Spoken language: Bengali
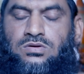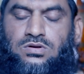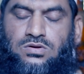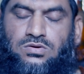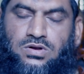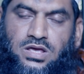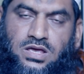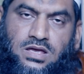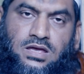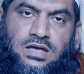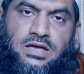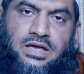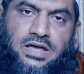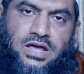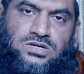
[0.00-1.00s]
গ্রহণ করেই
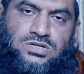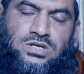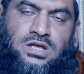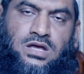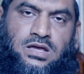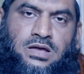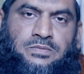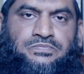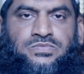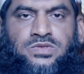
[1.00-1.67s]
এসে থাকে